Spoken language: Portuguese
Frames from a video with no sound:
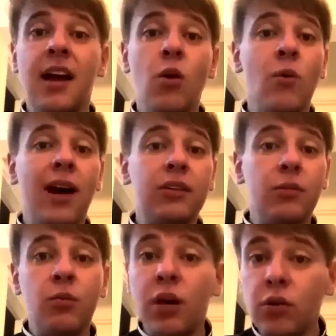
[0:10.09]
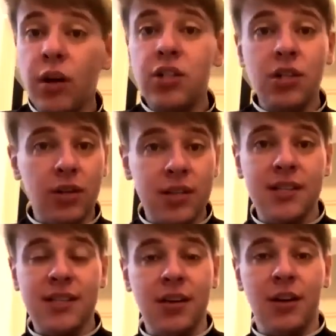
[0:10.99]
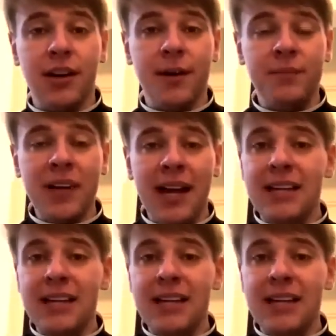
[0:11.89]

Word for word: É o quadro Boa Noite Nossa Senhora.